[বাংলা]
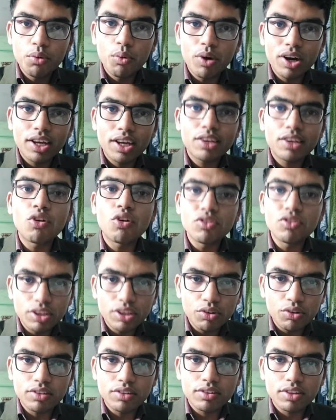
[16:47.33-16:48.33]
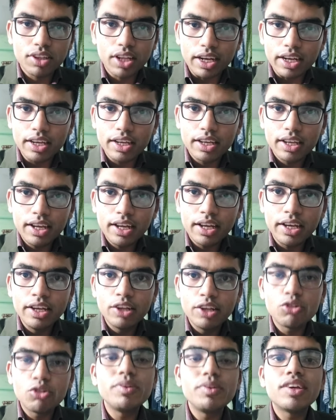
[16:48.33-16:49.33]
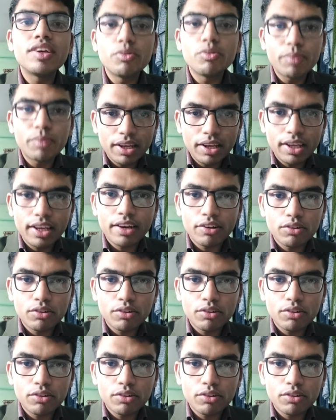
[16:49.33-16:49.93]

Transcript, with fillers: ওয়ার্ড একটা কনসিকোয়েন্স থাকে হ্যাঁ তুমি যেহেতু প্রায়